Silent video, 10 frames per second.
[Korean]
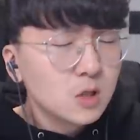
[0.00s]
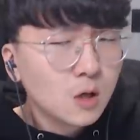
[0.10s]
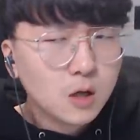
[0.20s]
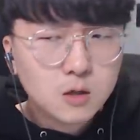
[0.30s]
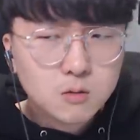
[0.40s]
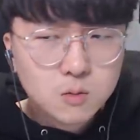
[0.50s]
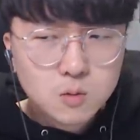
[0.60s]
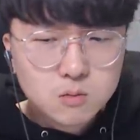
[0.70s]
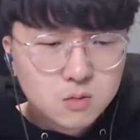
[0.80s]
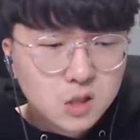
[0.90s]
아니 이거
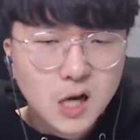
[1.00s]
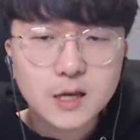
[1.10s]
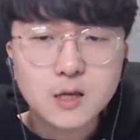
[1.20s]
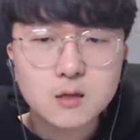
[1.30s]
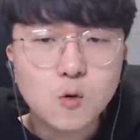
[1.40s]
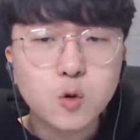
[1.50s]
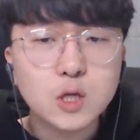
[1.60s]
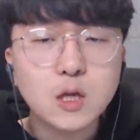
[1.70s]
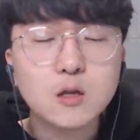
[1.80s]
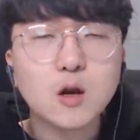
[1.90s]
또 스카이캐슬
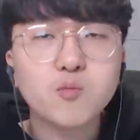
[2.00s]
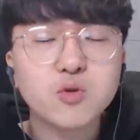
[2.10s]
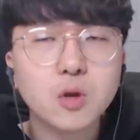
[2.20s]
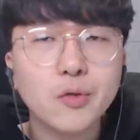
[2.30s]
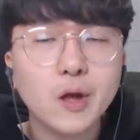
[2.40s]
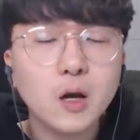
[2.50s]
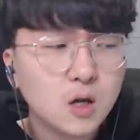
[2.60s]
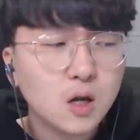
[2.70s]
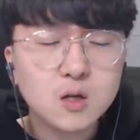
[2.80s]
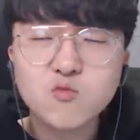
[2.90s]
코디네이터가 붙었나?
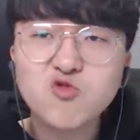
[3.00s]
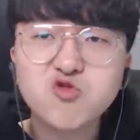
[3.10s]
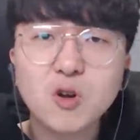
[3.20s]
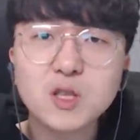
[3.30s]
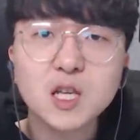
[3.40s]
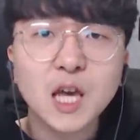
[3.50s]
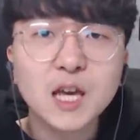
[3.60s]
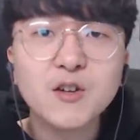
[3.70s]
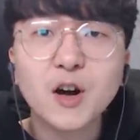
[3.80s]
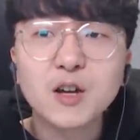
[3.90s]
아니면 누구한테
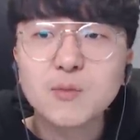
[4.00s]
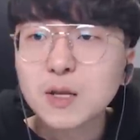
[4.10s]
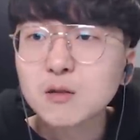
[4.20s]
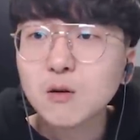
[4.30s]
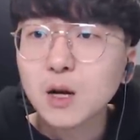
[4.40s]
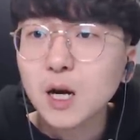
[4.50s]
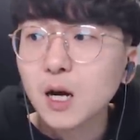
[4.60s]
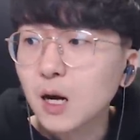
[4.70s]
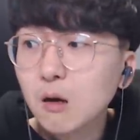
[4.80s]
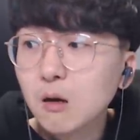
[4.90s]
개인 과외를 받은
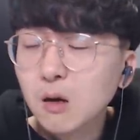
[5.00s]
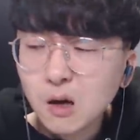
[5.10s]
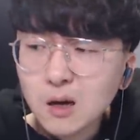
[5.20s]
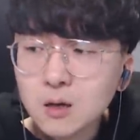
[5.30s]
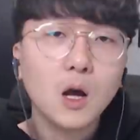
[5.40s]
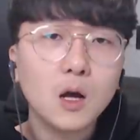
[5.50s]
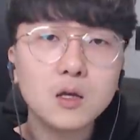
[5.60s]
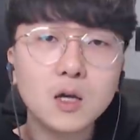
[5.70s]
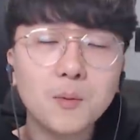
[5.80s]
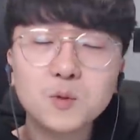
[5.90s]
거야? 에? 아니
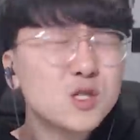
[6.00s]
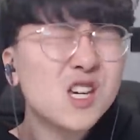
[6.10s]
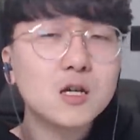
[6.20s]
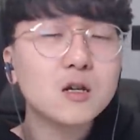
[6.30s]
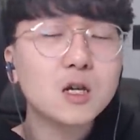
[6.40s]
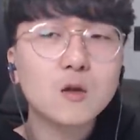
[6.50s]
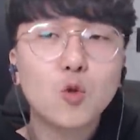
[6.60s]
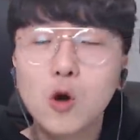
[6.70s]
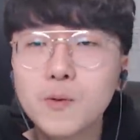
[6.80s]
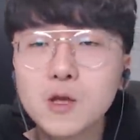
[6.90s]
갑자기 이렇게
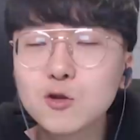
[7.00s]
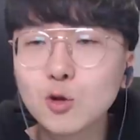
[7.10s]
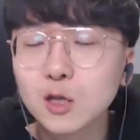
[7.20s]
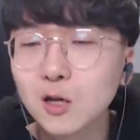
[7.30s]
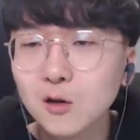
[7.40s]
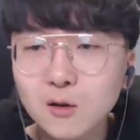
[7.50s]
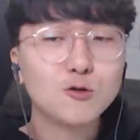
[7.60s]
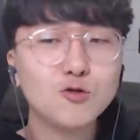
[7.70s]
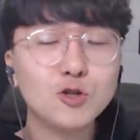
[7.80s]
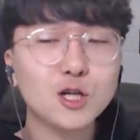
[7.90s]
돌변할 수가 있나요?
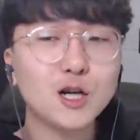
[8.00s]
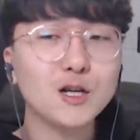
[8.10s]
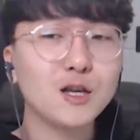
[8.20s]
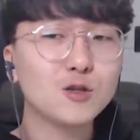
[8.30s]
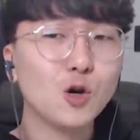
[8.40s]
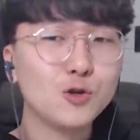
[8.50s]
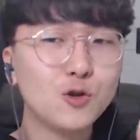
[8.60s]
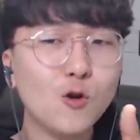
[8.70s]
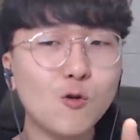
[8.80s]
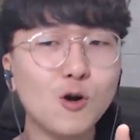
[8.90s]
순식간에
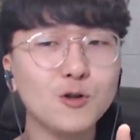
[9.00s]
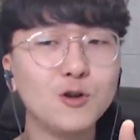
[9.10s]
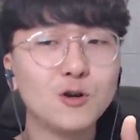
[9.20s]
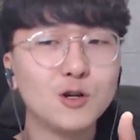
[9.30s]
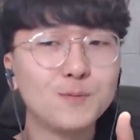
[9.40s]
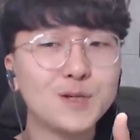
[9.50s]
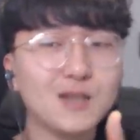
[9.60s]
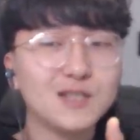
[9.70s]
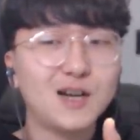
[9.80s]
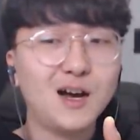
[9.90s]
전교권으로
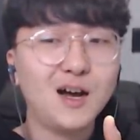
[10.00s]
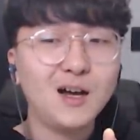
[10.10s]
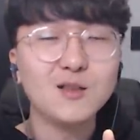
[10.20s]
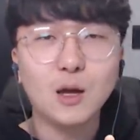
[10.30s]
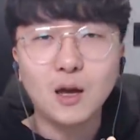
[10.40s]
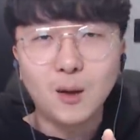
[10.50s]
급상승한 예,